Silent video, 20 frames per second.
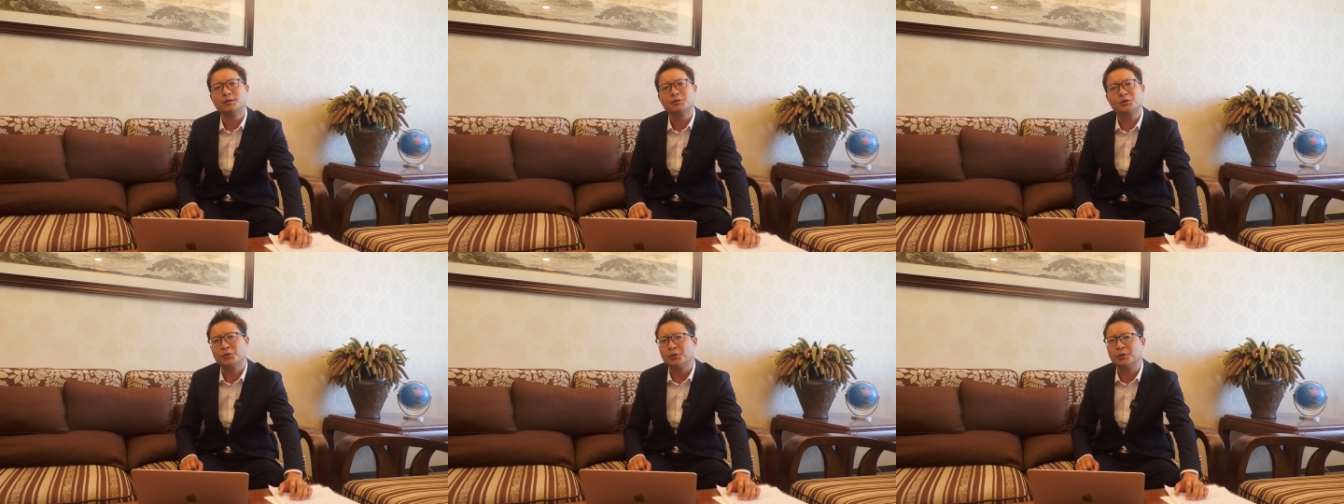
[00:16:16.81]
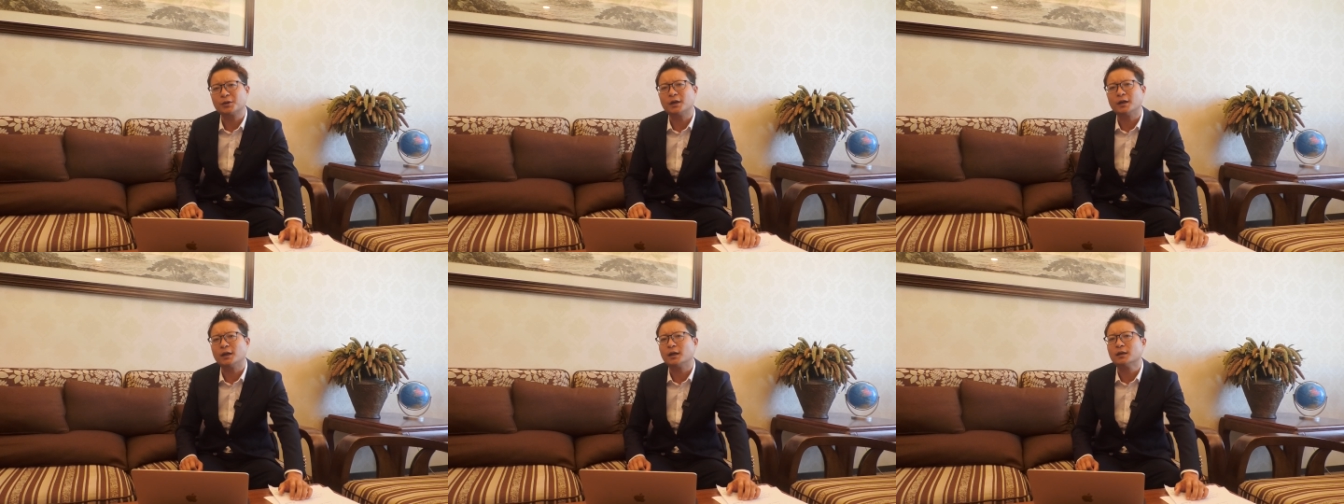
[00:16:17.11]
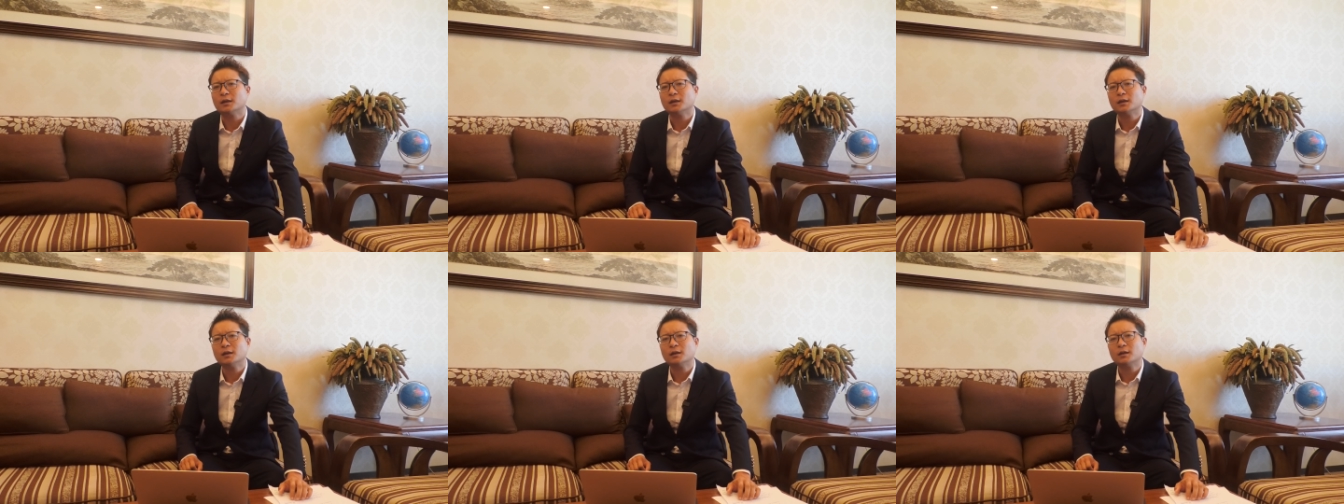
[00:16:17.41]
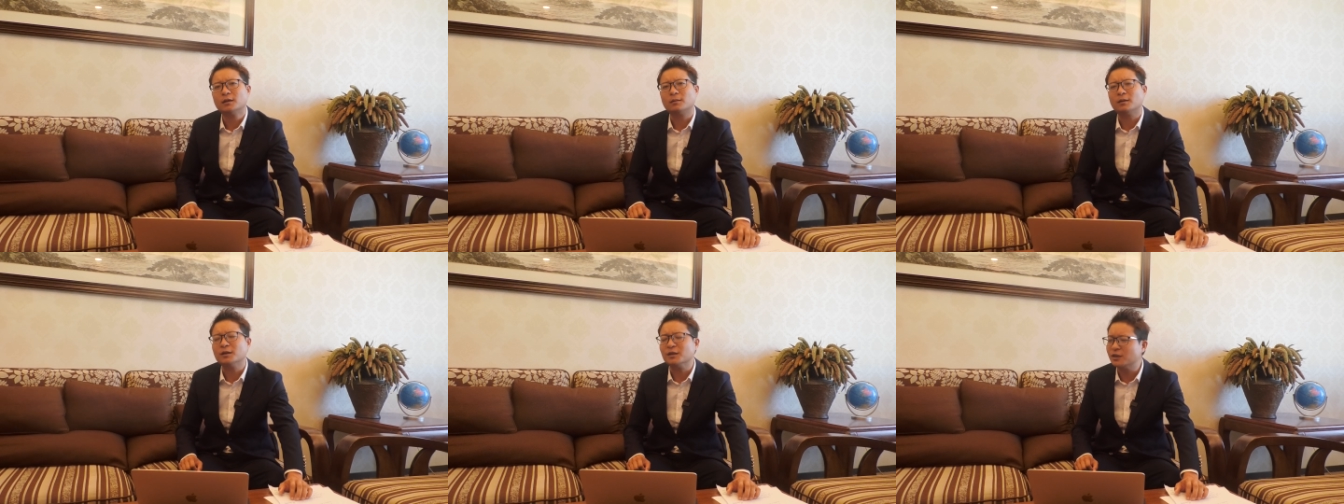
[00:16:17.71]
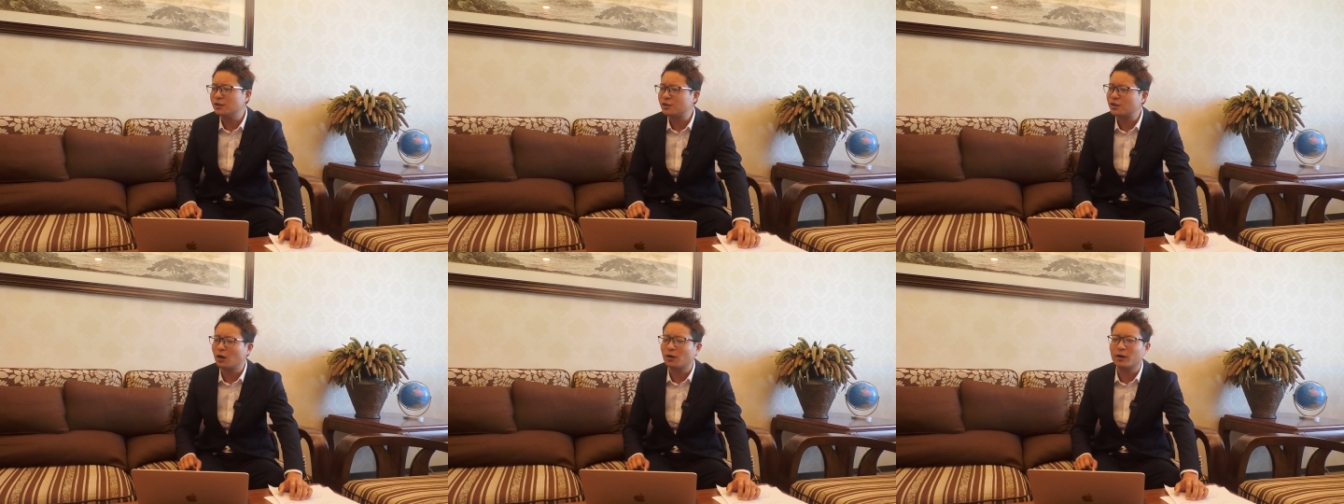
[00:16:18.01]
就有可能说
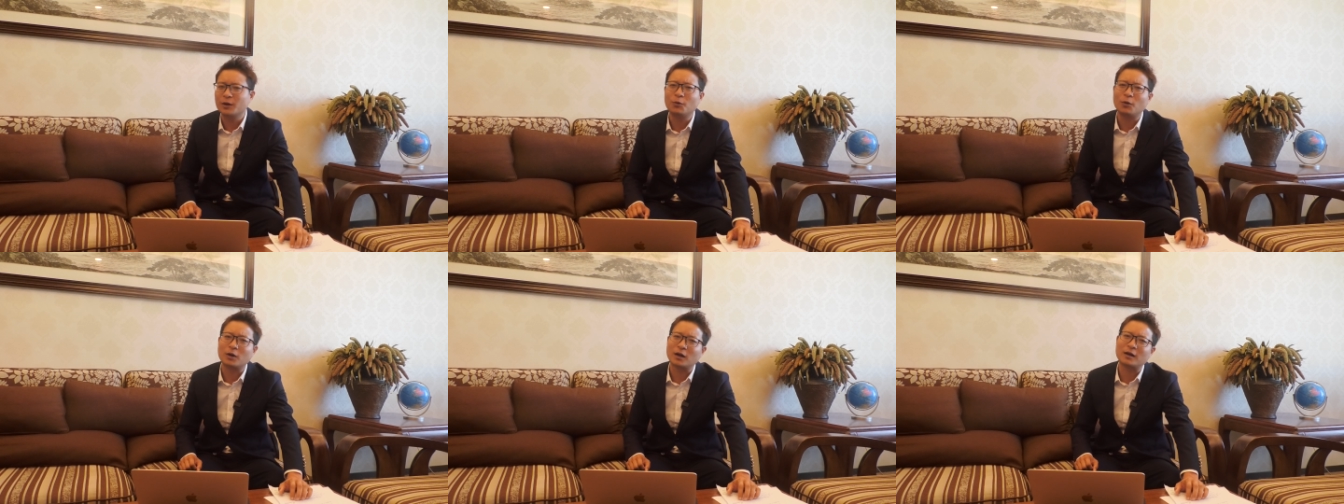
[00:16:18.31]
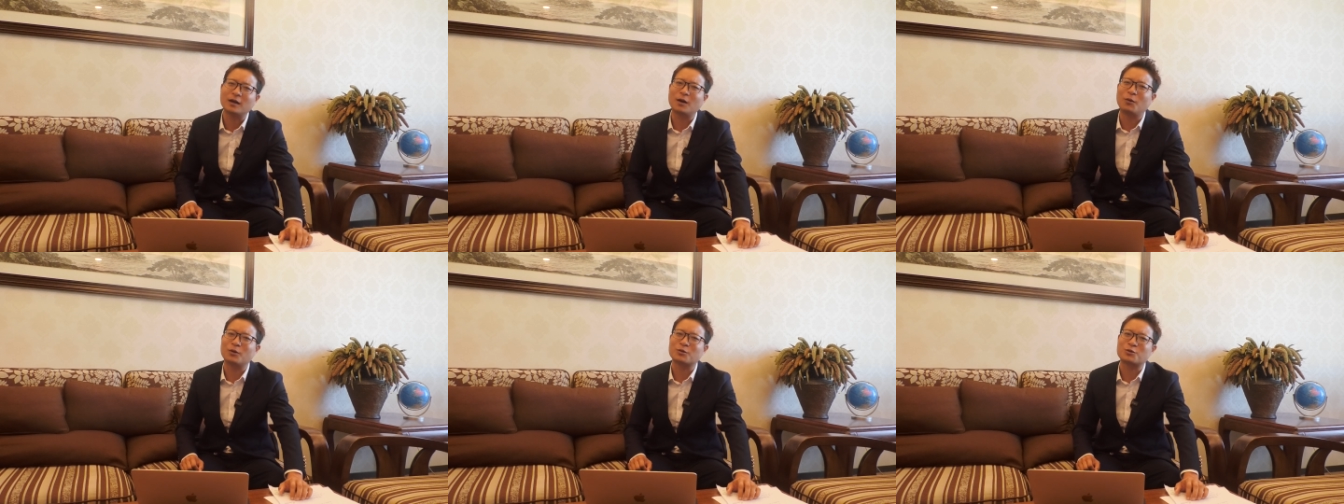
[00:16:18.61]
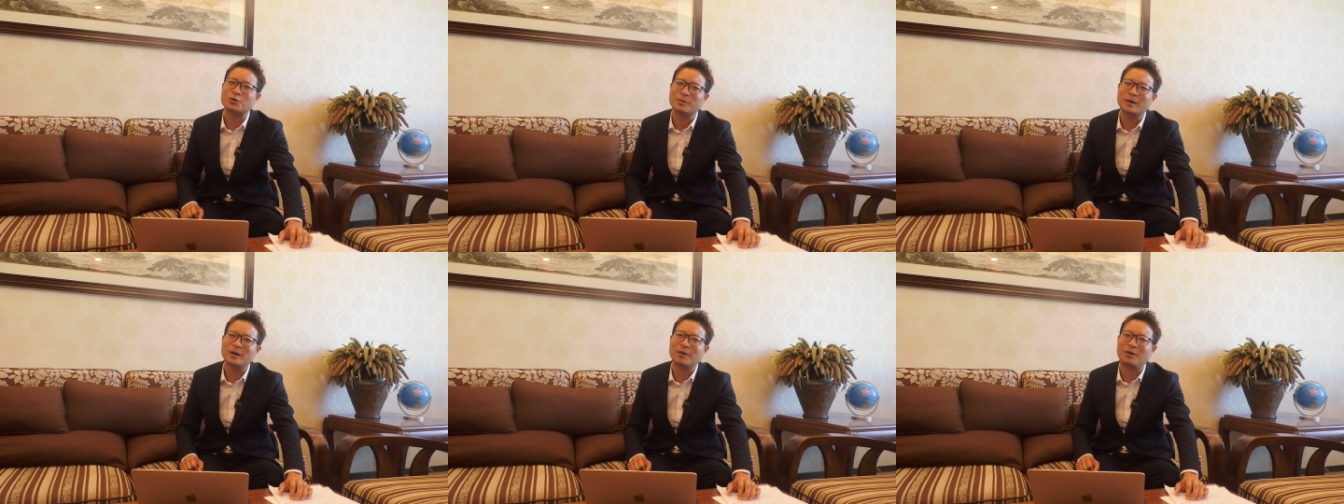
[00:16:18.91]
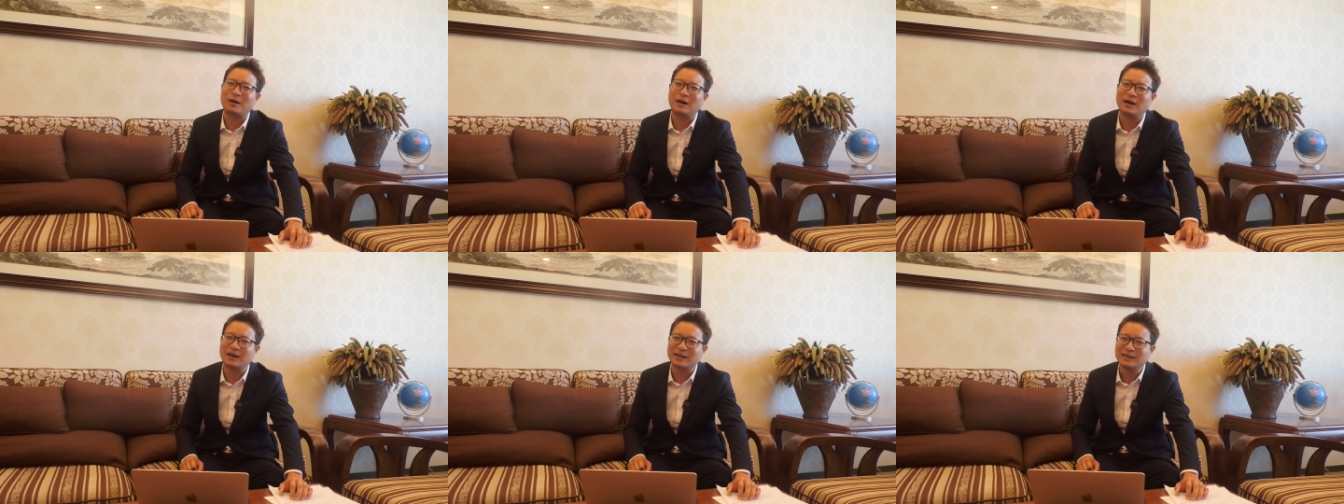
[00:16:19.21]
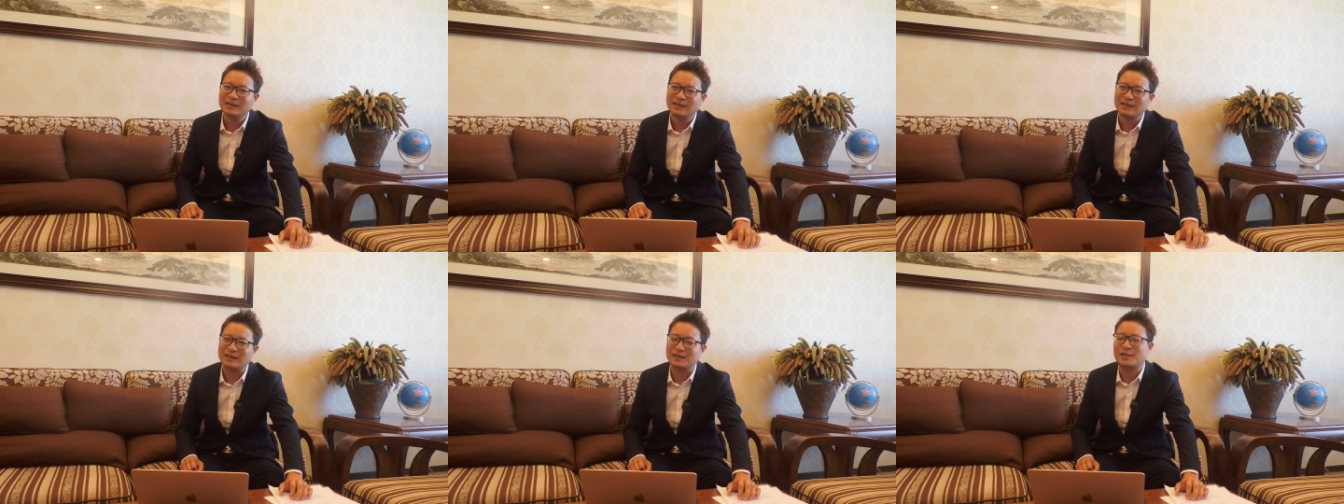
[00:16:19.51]
你交给我的，那我随便花，
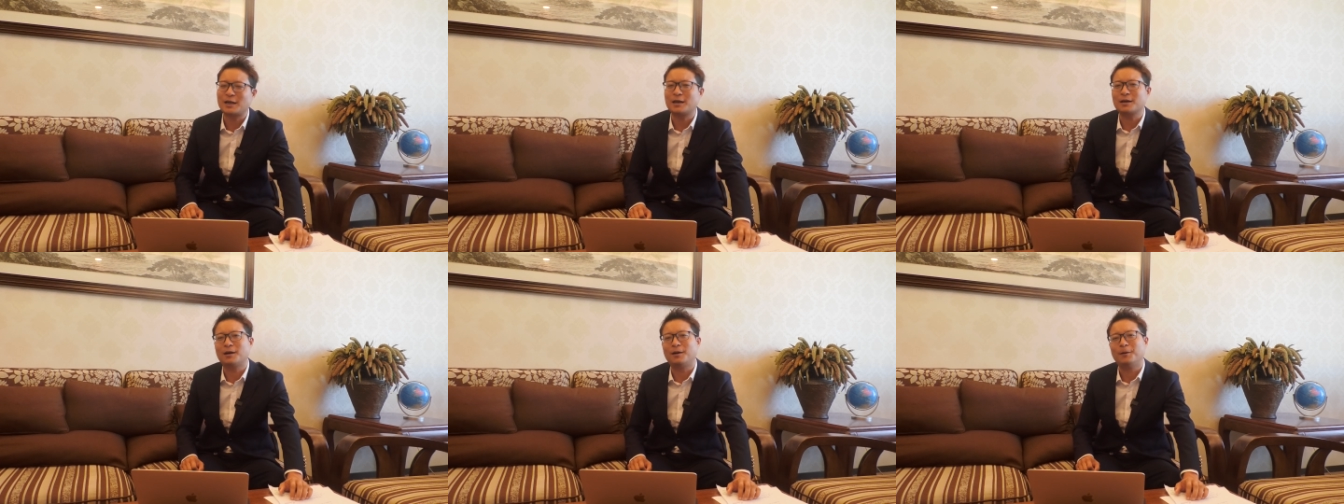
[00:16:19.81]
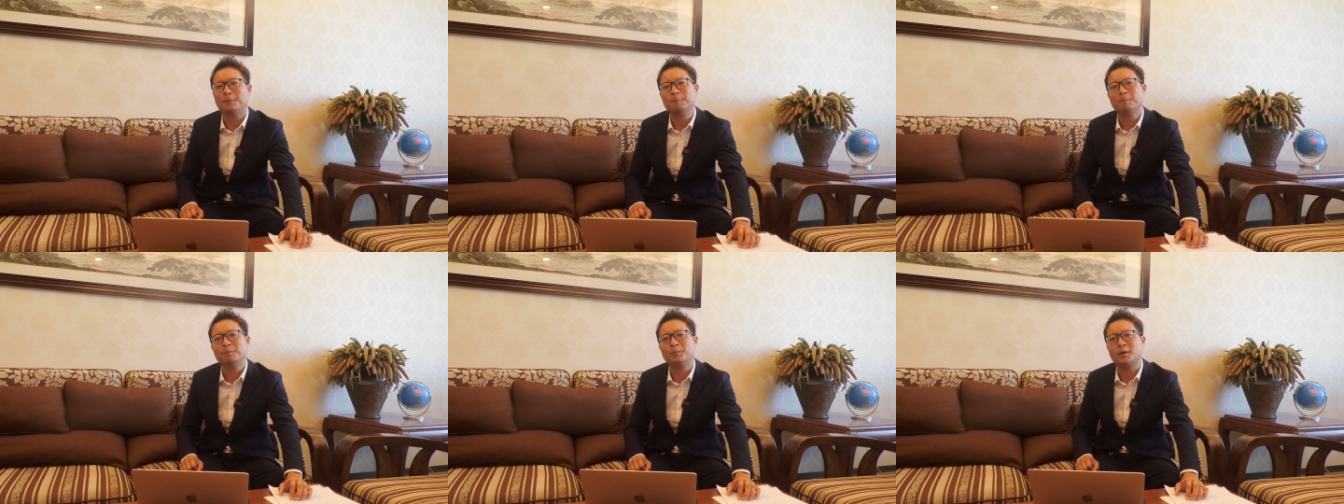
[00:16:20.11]
他瞎搞。